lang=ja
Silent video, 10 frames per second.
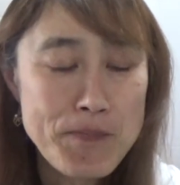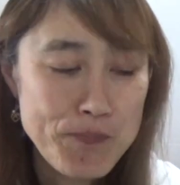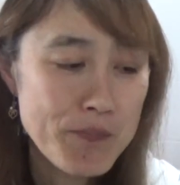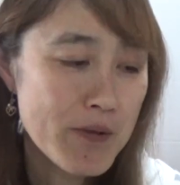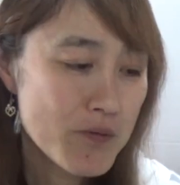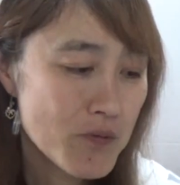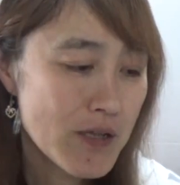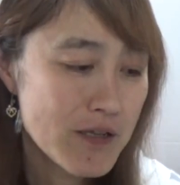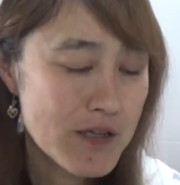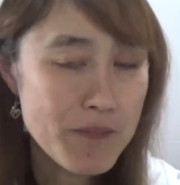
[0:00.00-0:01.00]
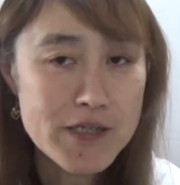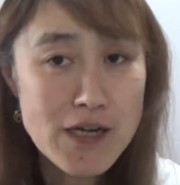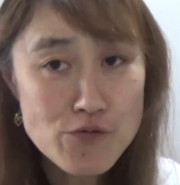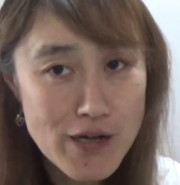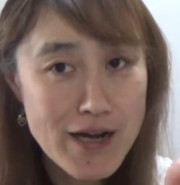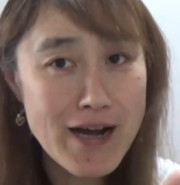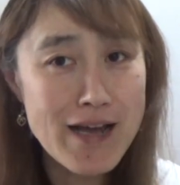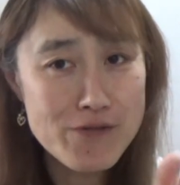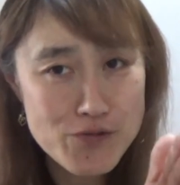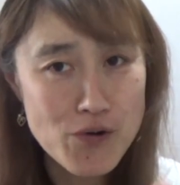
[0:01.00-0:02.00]
うん、そうなったきど、やっぱ尺考
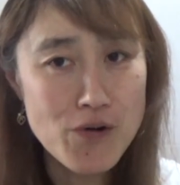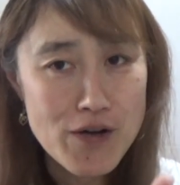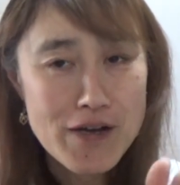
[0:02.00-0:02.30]
えると、